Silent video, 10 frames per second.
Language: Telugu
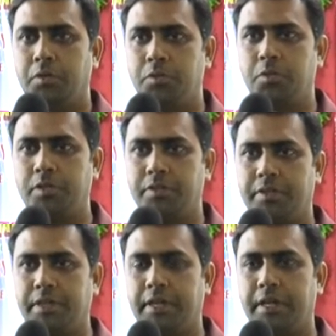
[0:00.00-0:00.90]

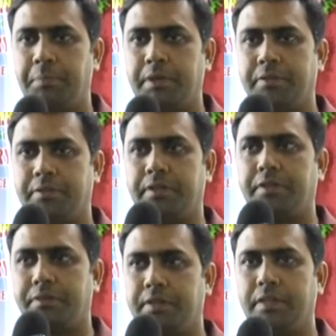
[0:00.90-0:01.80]
యూజీసీ
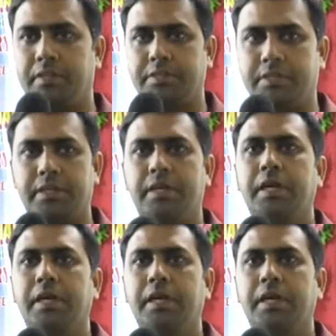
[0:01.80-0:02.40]
ఏపీసీఎస్సీహెచ్ఈ